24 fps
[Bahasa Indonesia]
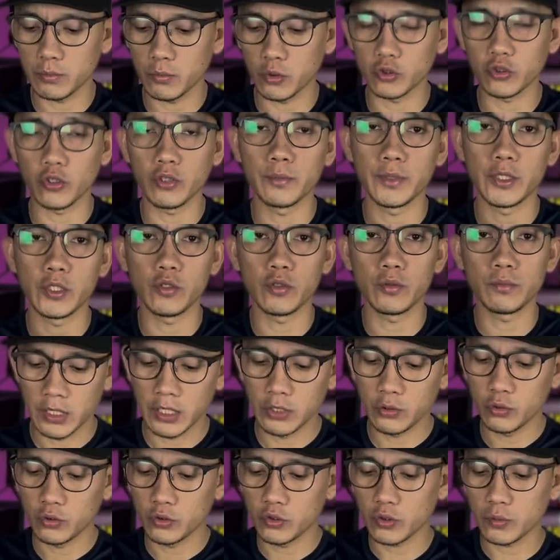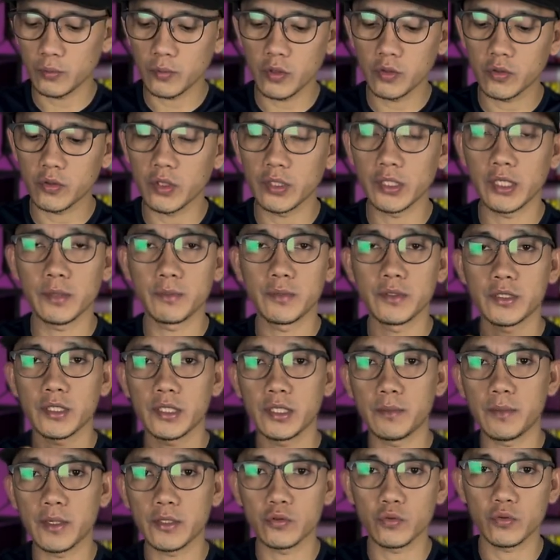botol minum. Dan untuk botol yang bisa
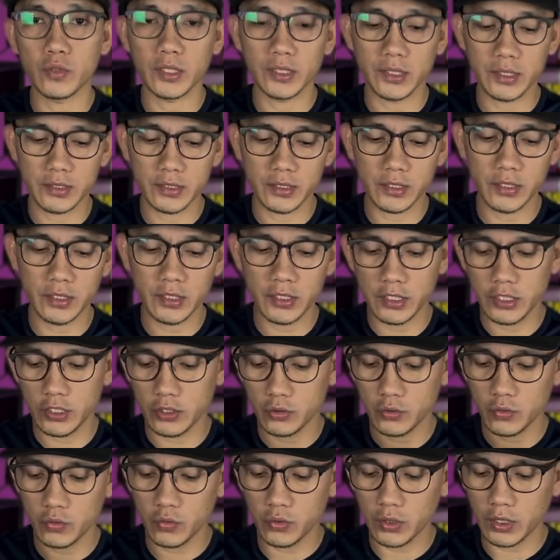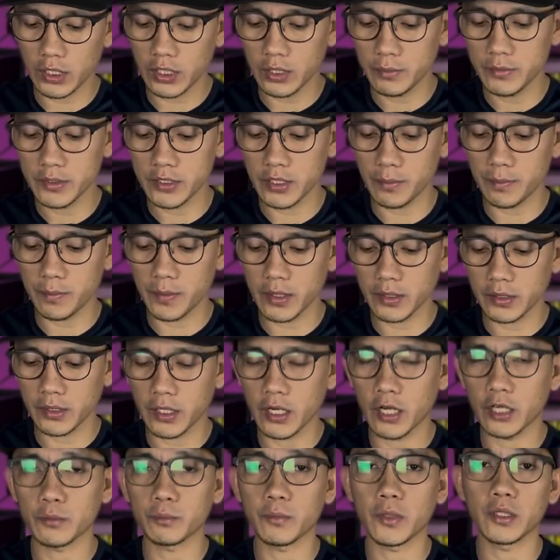dimasukkan ke sini itu kalian bisa pakai
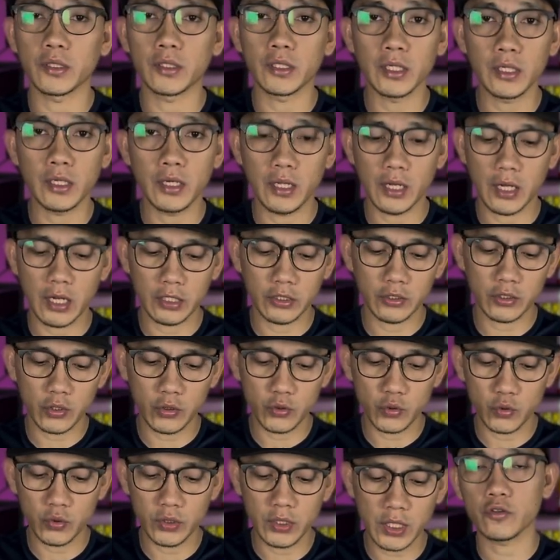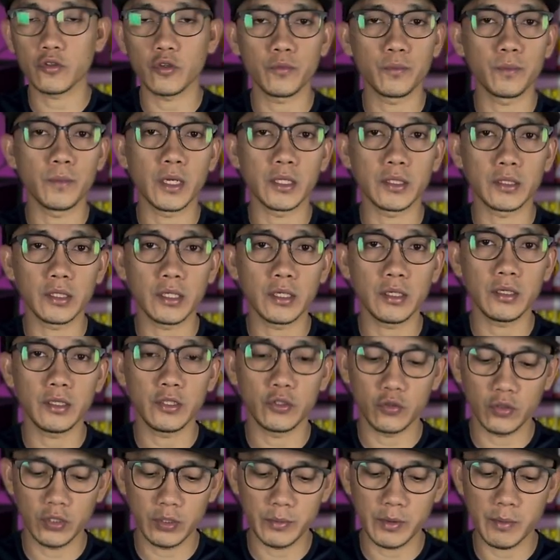hard bottle atau juga soft bottle
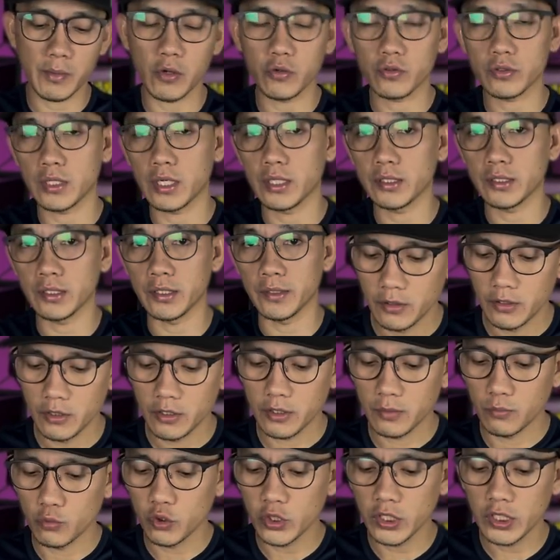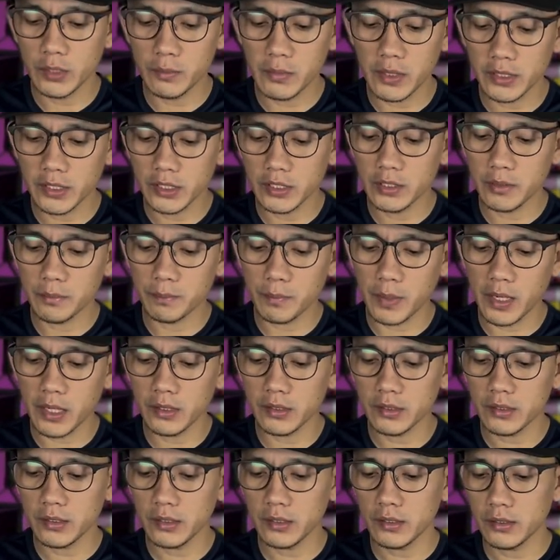itu lebih bagus lagi. Kemudian di bagian
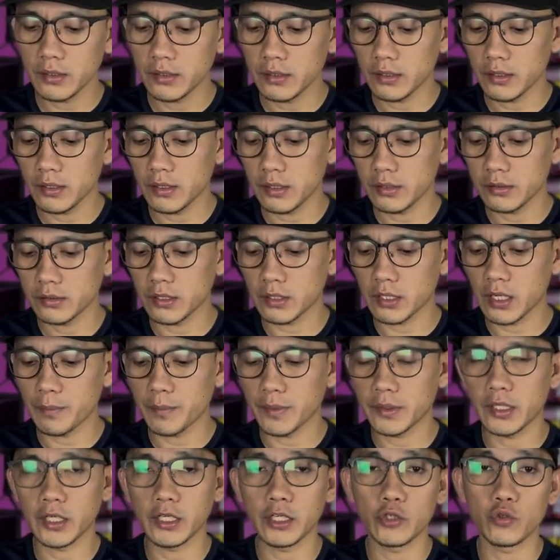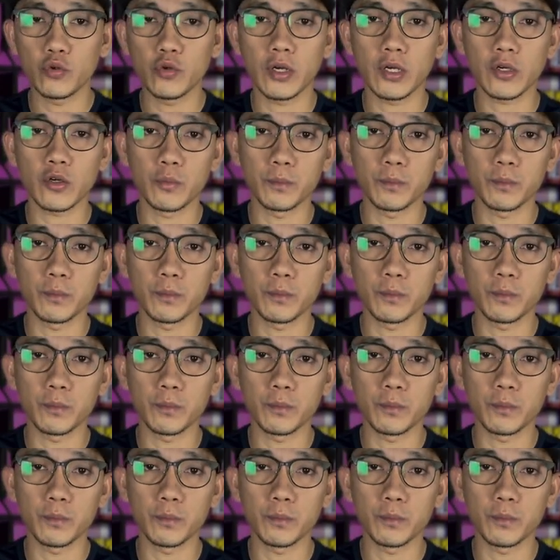depan terdapat lagi dua